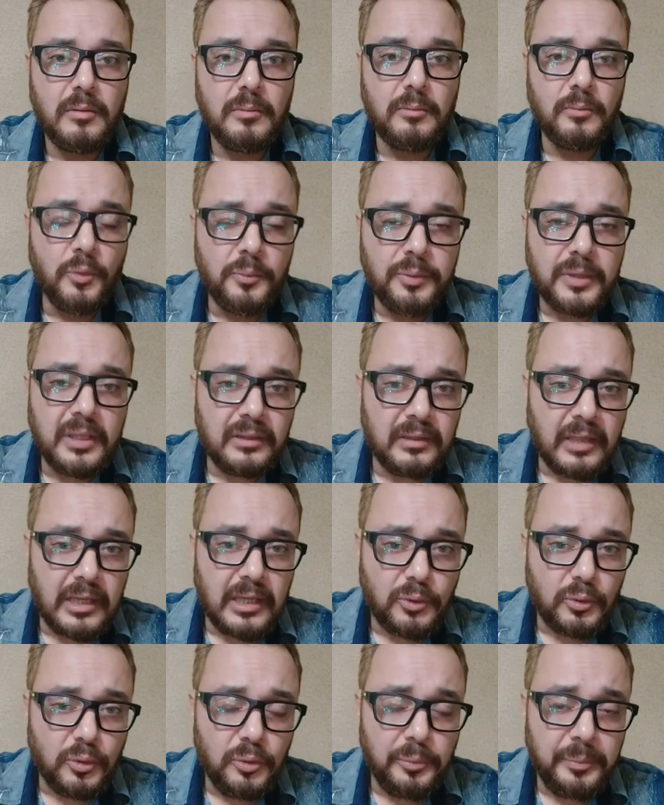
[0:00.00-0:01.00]
ممكن ده
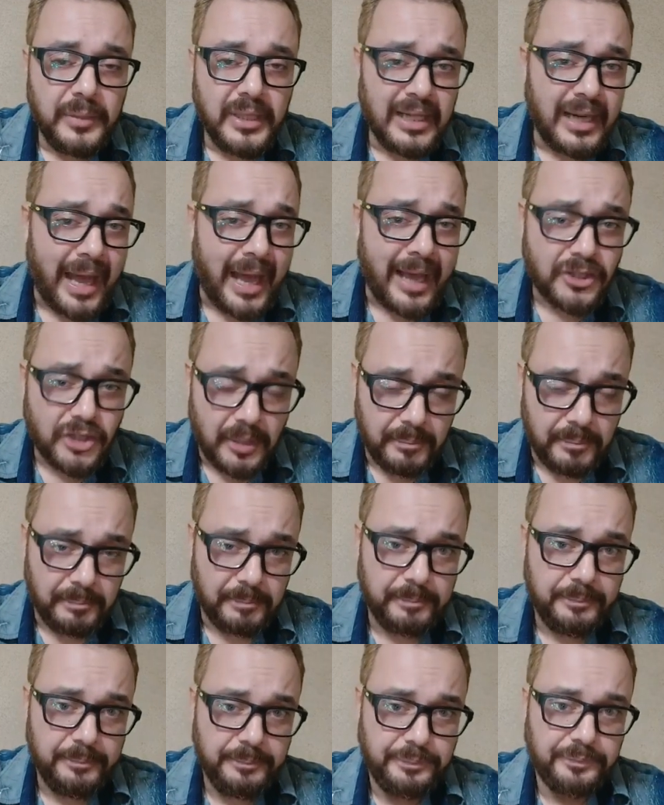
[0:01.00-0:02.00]
يكون من العشم
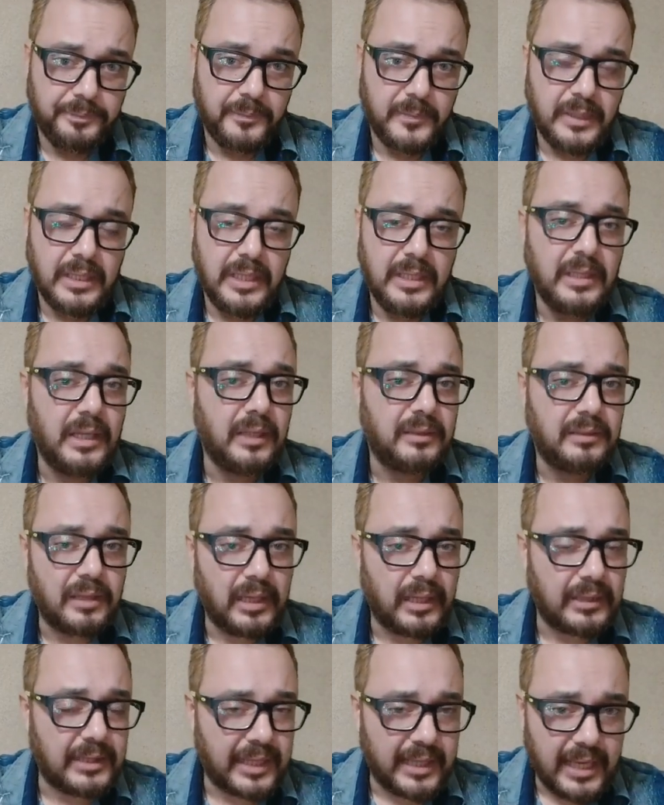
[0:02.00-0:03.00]
انها
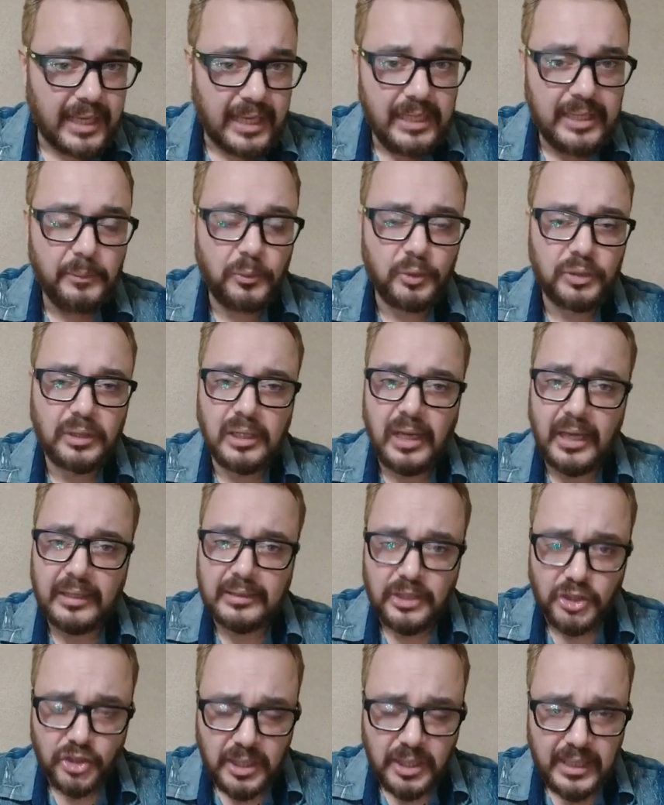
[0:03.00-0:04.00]
طالعه تتكلم وطالعه
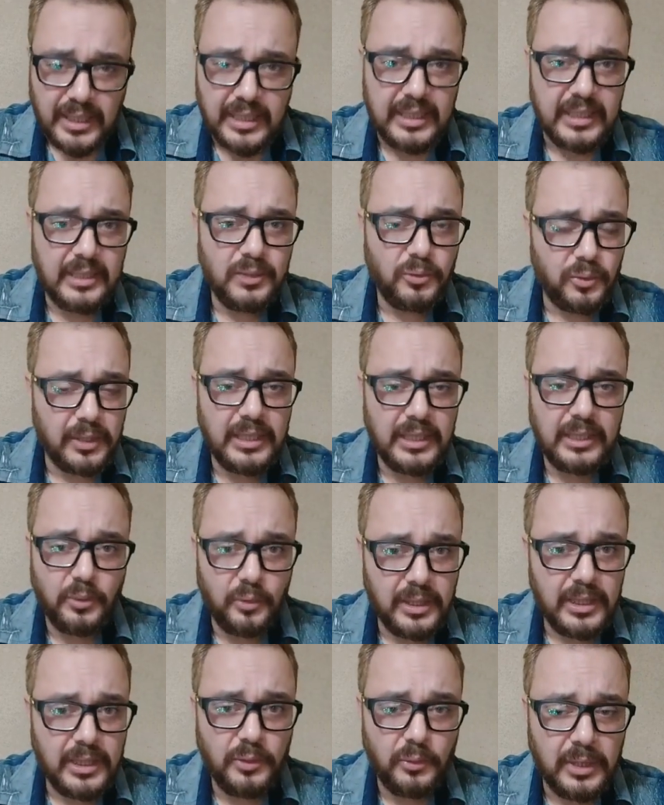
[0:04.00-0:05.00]
تشتكي وي
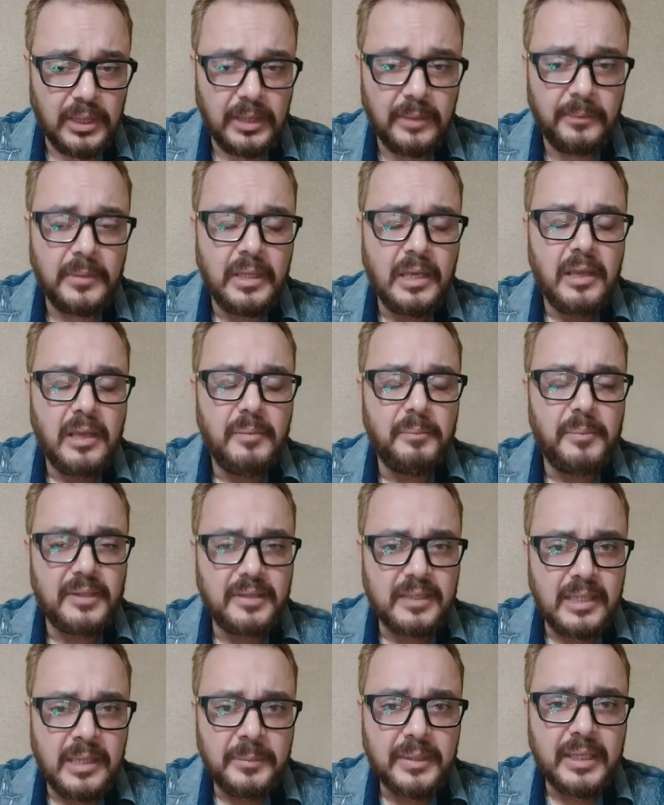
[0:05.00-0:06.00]
وي وي
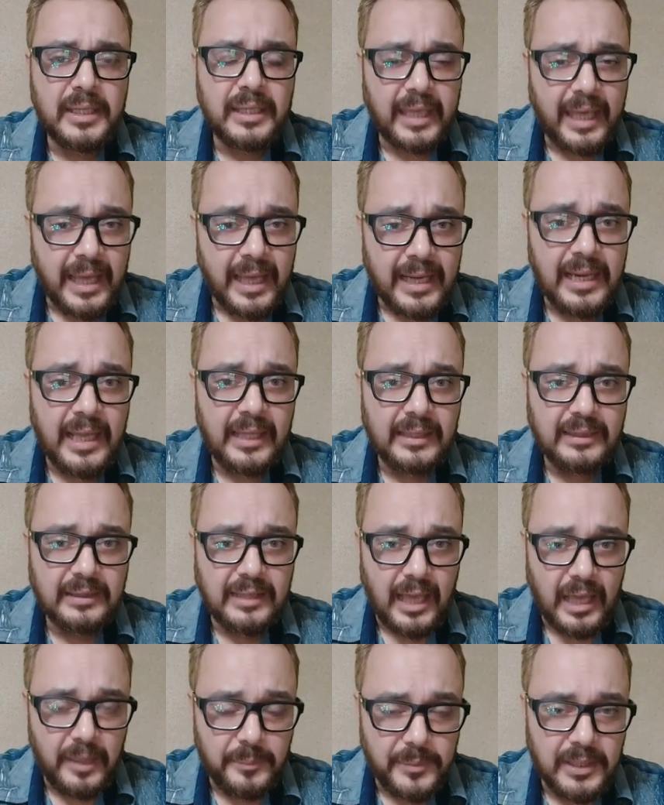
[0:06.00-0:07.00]
بس يمكن خانها
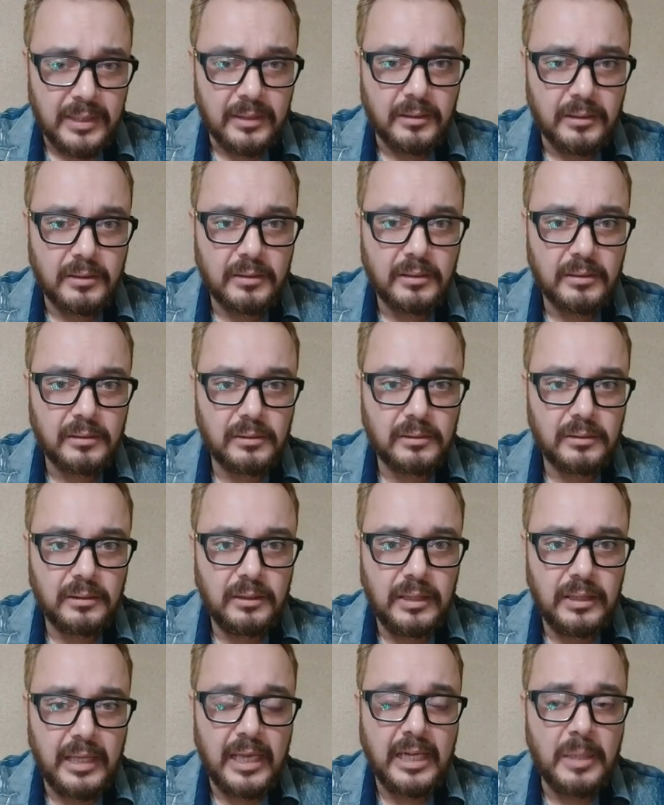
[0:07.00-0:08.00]
التعبير
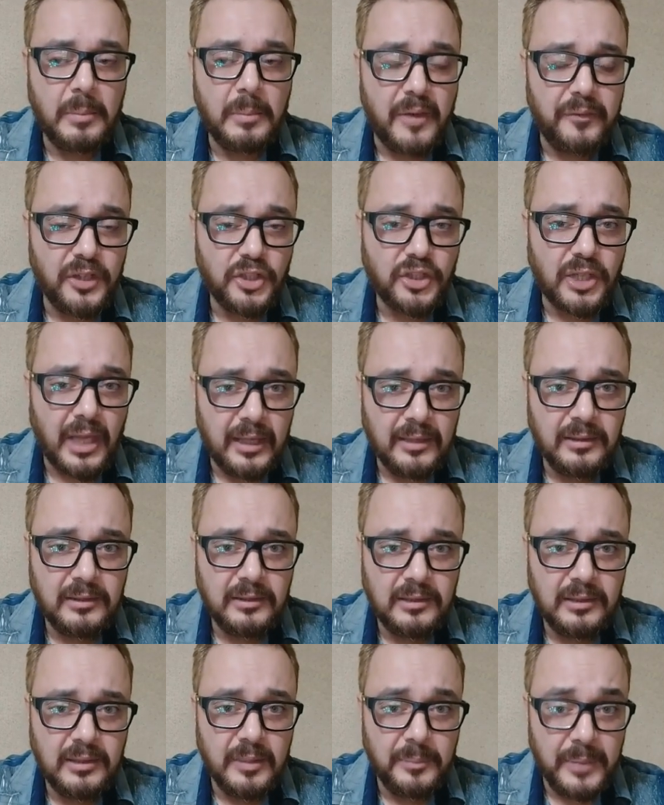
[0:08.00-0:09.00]
لان مفيش
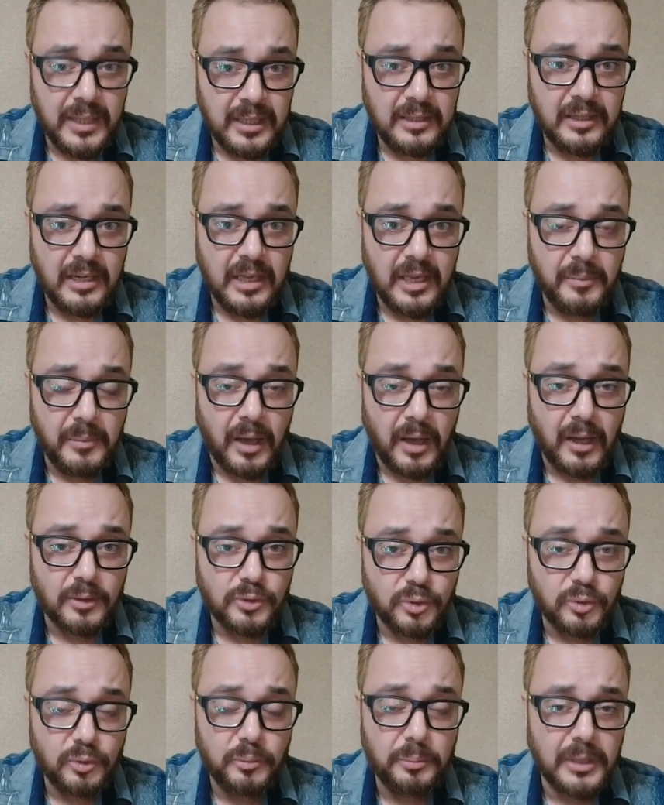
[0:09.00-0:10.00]
حد منا
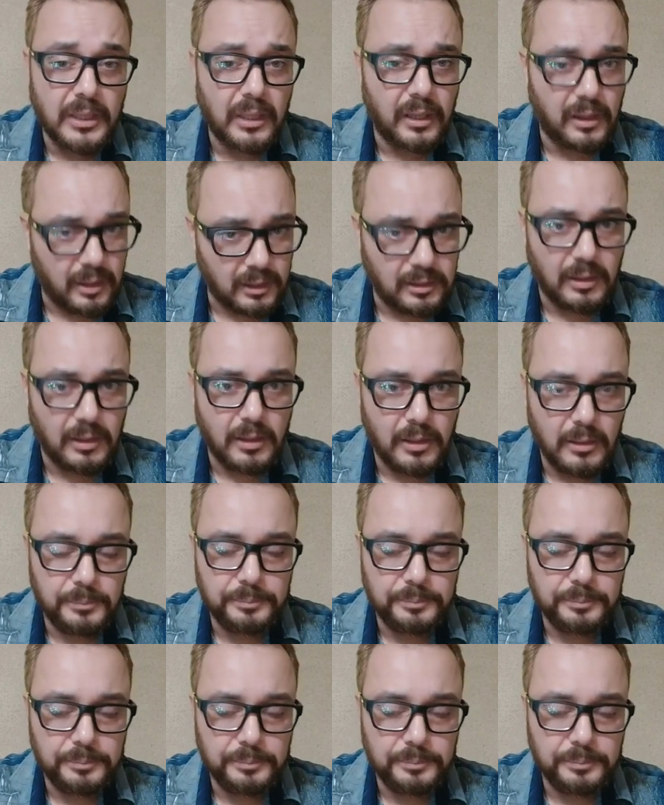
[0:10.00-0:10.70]
معصوم من الخطا